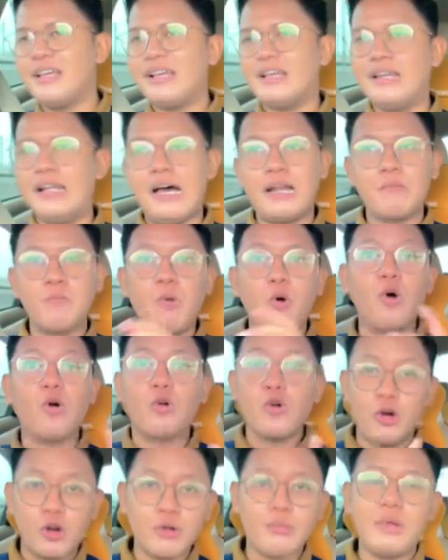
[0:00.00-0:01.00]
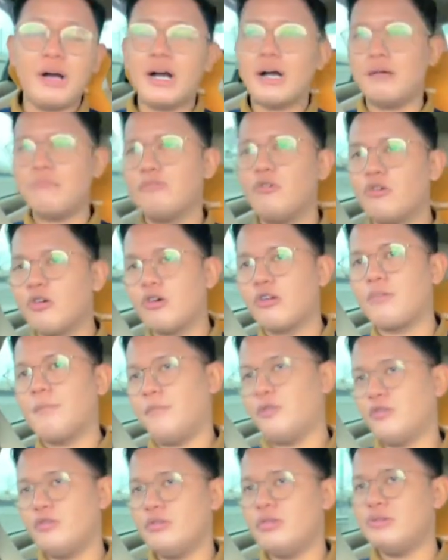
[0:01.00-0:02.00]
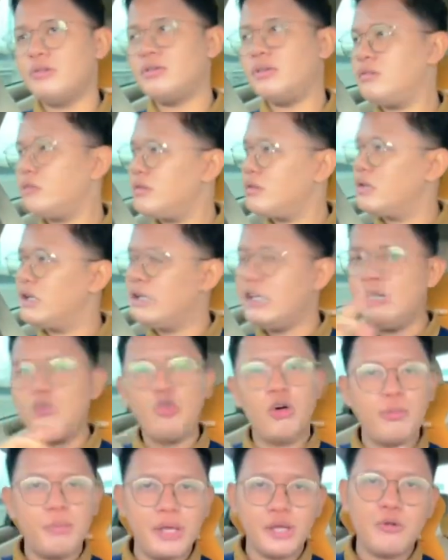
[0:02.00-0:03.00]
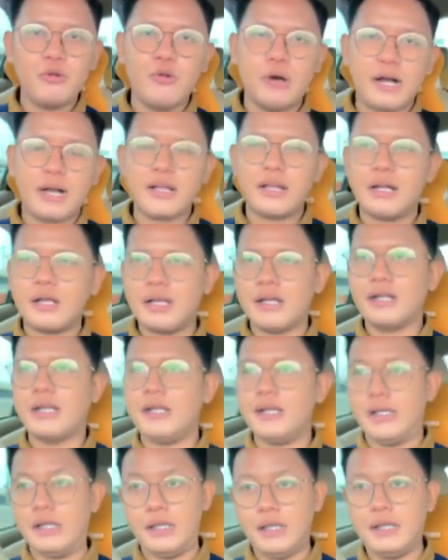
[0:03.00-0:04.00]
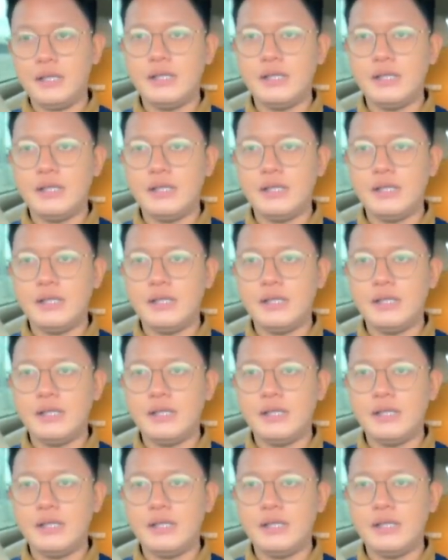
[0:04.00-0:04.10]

dan Bogor bahkan Bogor pun di dua minggu akhir-akhir ini